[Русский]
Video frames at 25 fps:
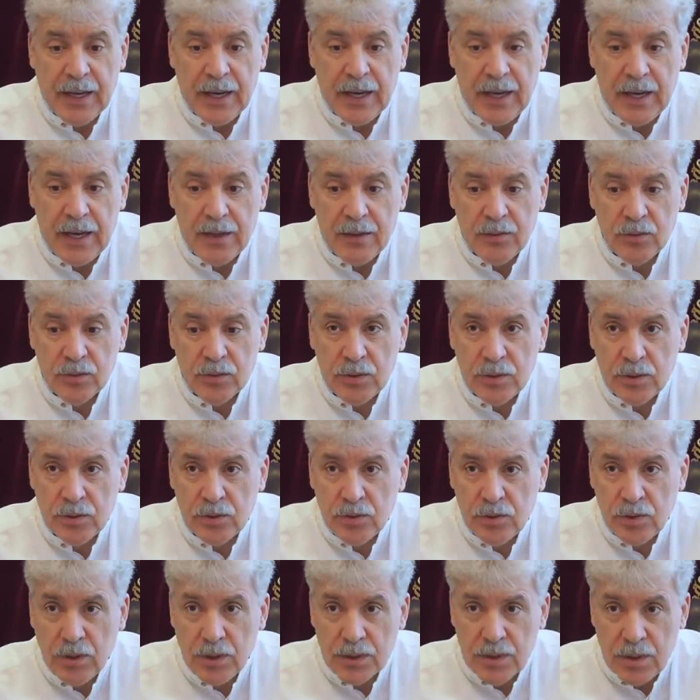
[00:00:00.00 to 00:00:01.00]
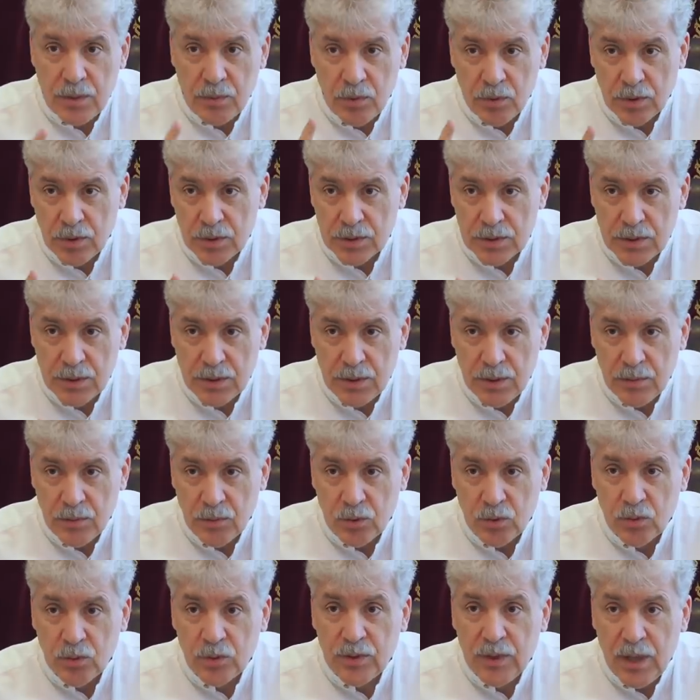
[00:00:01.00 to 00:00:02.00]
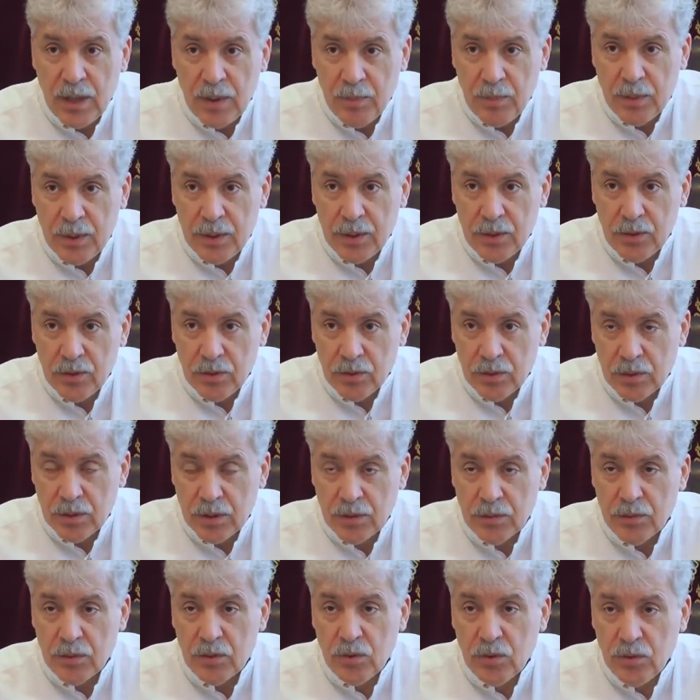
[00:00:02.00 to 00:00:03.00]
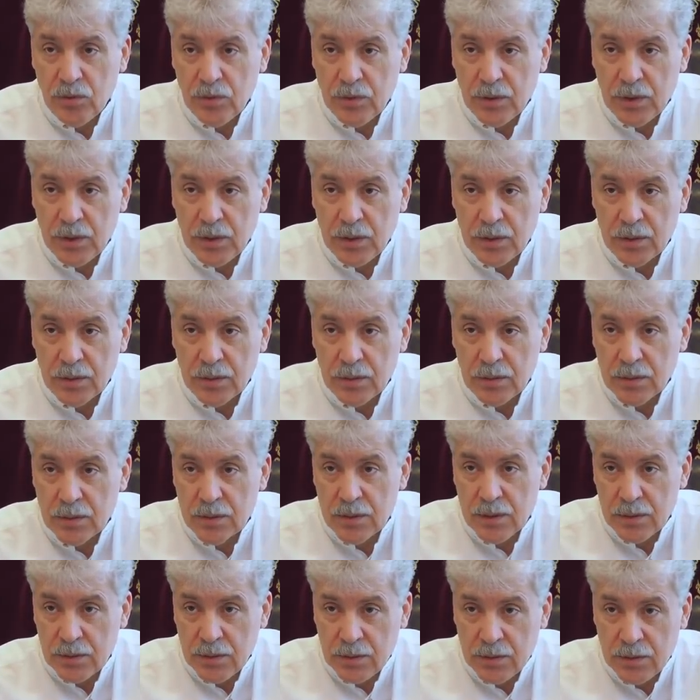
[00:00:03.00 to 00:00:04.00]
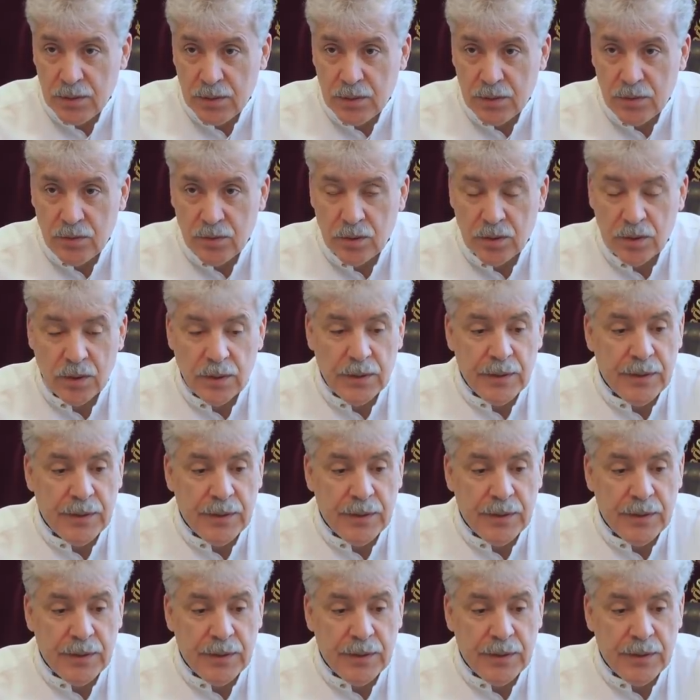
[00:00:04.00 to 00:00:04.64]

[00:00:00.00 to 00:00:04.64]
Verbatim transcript: А вот никто не озаботился тем, куда пойдет ливневка с этой территории.